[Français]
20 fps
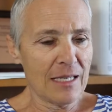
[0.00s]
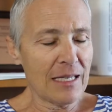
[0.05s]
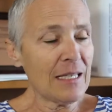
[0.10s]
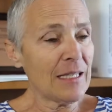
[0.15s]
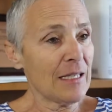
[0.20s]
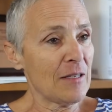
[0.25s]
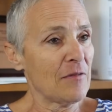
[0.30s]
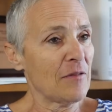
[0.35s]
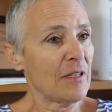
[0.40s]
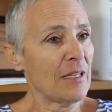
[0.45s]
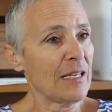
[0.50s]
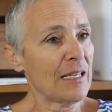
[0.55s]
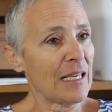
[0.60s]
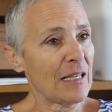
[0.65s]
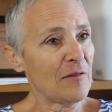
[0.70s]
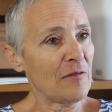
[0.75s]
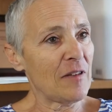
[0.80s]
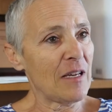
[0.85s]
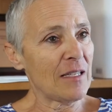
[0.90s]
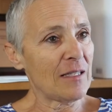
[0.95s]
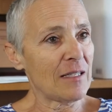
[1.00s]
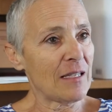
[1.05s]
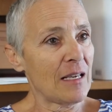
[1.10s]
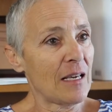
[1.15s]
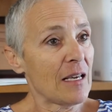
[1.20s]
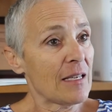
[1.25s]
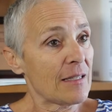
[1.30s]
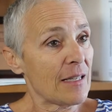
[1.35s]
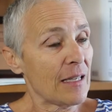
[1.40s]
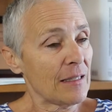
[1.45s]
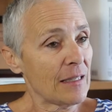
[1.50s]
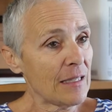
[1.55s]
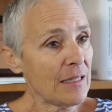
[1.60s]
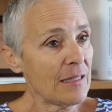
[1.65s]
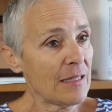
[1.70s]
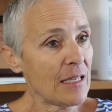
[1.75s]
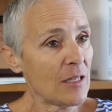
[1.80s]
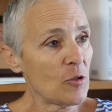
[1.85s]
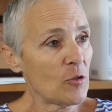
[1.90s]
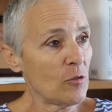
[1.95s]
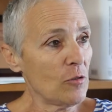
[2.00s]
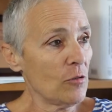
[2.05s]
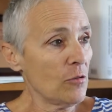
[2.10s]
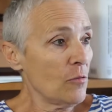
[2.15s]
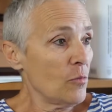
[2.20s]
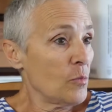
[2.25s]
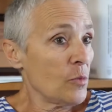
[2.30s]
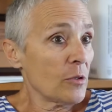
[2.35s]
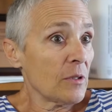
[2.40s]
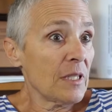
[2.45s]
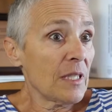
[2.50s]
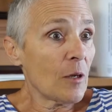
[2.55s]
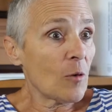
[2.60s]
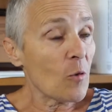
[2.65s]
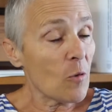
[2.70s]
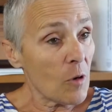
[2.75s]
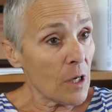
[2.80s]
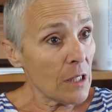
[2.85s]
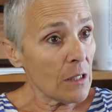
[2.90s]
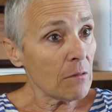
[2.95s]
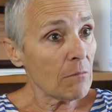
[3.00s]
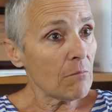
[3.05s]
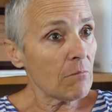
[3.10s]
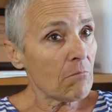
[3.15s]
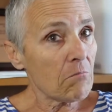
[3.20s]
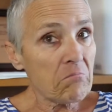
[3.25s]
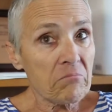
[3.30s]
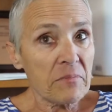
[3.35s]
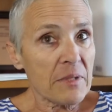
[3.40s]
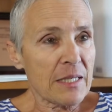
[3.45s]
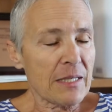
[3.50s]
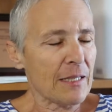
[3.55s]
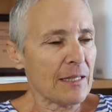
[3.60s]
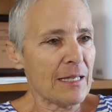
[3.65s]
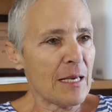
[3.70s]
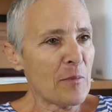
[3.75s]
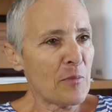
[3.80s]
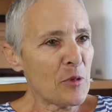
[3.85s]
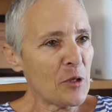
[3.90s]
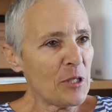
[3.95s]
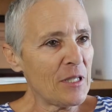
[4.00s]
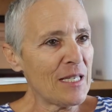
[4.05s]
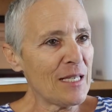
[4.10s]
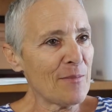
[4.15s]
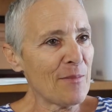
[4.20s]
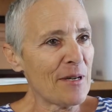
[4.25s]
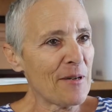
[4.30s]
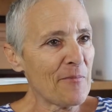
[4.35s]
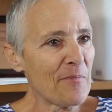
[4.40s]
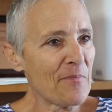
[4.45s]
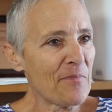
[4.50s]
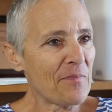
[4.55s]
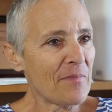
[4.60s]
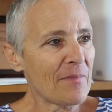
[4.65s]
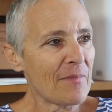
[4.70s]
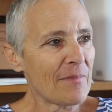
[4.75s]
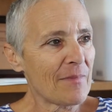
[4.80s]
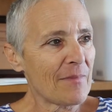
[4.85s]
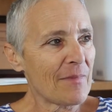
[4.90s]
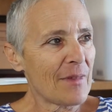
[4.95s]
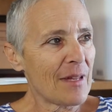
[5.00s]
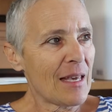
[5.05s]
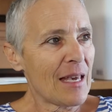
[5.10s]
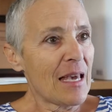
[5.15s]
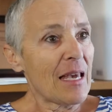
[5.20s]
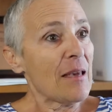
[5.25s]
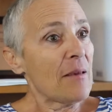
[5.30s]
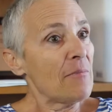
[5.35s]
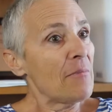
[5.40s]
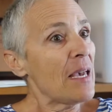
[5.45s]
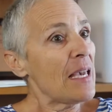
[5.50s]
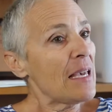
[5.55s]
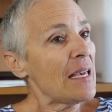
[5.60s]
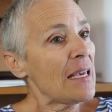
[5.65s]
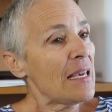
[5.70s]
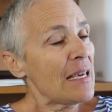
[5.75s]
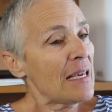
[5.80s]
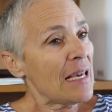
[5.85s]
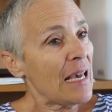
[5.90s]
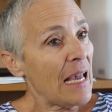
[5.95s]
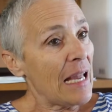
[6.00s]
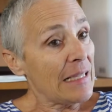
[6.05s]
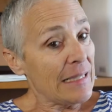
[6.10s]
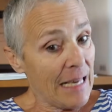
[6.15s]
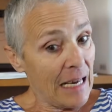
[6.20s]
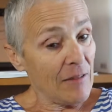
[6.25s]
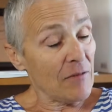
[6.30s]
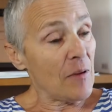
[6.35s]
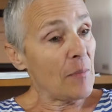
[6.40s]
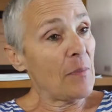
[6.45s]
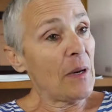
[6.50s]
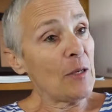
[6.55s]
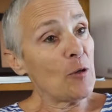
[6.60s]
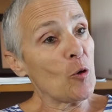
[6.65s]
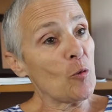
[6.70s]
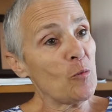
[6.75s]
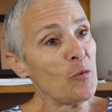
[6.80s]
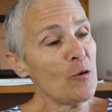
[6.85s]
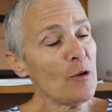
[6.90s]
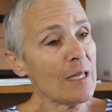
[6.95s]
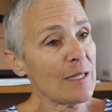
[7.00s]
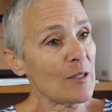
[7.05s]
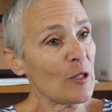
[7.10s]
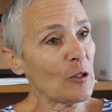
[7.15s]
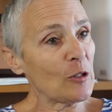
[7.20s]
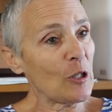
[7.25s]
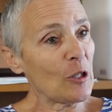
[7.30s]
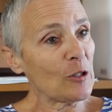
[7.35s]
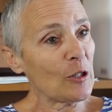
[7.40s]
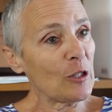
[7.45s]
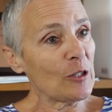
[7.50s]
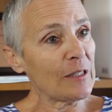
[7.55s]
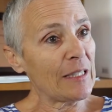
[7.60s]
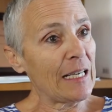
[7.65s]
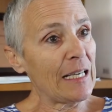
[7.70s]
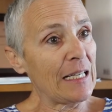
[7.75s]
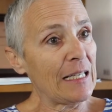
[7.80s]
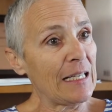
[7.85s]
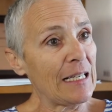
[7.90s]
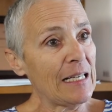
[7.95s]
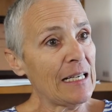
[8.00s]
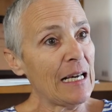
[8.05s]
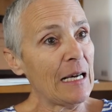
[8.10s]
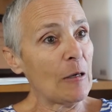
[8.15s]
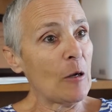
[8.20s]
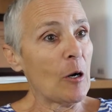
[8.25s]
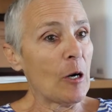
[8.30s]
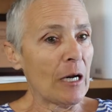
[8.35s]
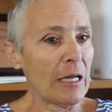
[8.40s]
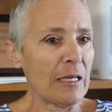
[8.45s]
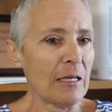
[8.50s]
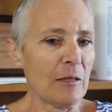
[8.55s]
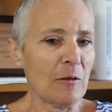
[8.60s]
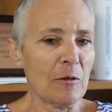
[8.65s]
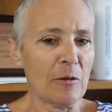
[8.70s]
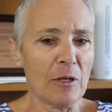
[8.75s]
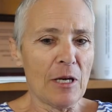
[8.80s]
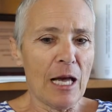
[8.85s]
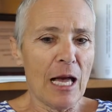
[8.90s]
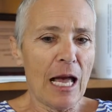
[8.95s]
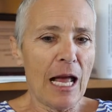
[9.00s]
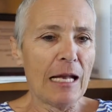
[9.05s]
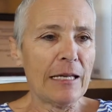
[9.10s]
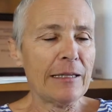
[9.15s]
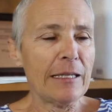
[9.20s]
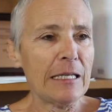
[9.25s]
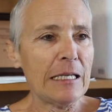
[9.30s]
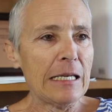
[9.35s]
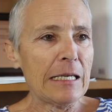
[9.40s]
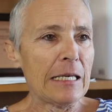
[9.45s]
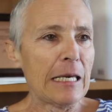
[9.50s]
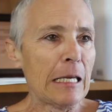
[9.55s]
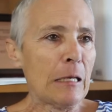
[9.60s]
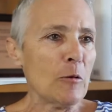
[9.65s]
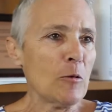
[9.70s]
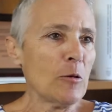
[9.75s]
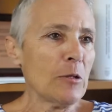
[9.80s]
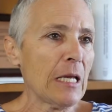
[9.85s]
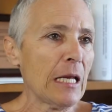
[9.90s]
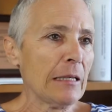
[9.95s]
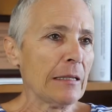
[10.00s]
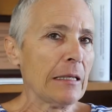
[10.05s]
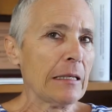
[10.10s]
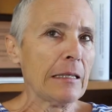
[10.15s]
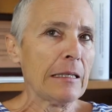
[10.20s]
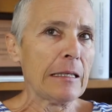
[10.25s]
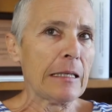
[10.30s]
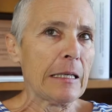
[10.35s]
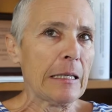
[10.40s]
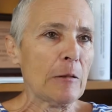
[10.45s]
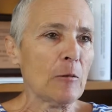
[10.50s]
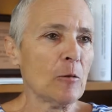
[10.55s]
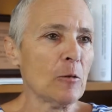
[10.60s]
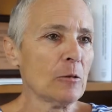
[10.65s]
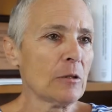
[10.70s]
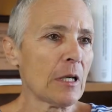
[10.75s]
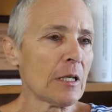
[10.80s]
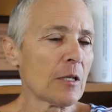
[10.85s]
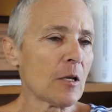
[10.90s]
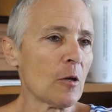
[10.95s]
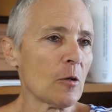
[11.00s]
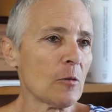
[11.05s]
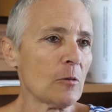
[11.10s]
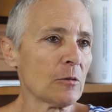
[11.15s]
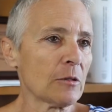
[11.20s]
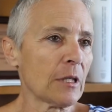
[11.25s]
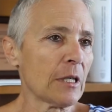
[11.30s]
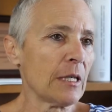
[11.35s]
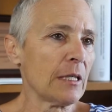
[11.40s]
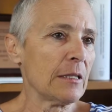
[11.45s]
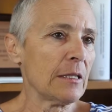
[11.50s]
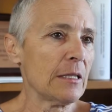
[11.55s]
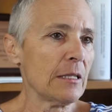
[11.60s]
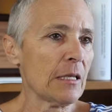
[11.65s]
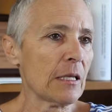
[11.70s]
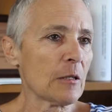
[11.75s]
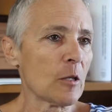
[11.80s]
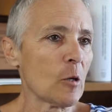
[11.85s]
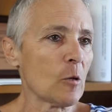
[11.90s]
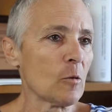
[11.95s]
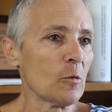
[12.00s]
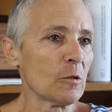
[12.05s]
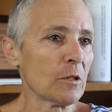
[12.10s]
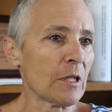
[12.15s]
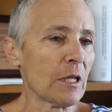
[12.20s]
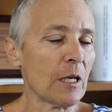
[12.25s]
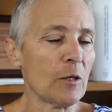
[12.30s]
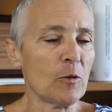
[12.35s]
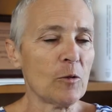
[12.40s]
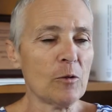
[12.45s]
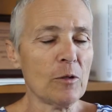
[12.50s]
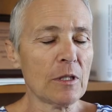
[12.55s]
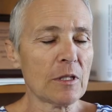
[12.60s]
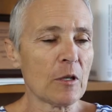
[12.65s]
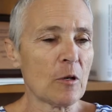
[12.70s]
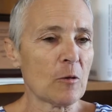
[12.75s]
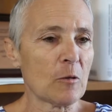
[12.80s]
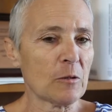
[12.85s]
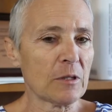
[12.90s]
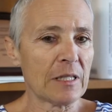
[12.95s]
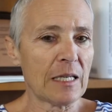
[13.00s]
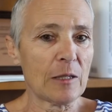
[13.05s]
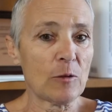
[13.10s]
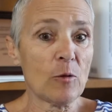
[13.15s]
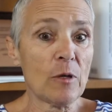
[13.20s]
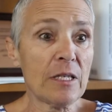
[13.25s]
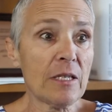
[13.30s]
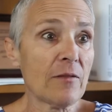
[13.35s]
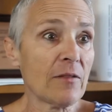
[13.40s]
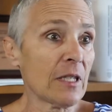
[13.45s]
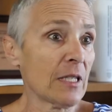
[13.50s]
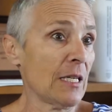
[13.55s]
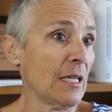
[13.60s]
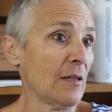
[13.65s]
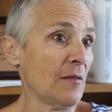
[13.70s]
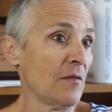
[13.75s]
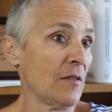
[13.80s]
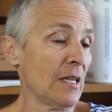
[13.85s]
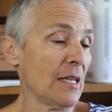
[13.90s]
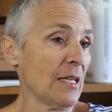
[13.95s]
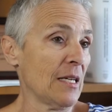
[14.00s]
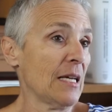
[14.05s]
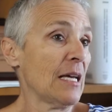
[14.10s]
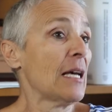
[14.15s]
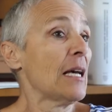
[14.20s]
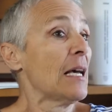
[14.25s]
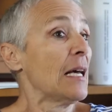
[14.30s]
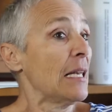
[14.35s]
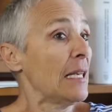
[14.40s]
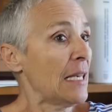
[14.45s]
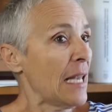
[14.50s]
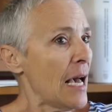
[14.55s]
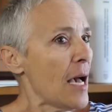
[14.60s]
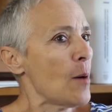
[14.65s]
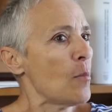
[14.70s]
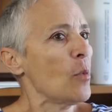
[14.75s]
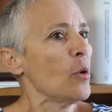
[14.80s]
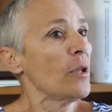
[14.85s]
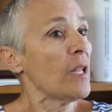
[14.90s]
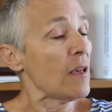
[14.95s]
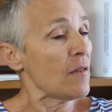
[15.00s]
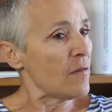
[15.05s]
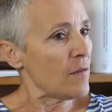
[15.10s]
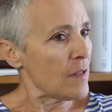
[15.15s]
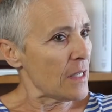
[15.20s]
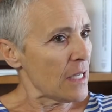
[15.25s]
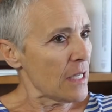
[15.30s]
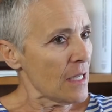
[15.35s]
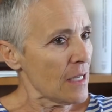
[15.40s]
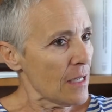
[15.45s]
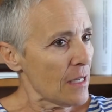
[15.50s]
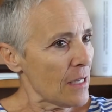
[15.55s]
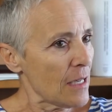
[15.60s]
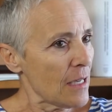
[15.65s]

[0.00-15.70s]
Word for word: qu'est-ce qu'il fallait qu'elles fassent S'adresser à un juge pour dire quoi C'était impossible. Mais elles n'arrivaient pas non plus à s'entendre entre elles. Hein. Alors, elles, déléguaient l'une, elles déléguaient l'autre, elles se rencontraient à 10, elles se rencontraient à 2, elles se rencontraient à 3, il n'y avait rien à faire. Là, à mon avis,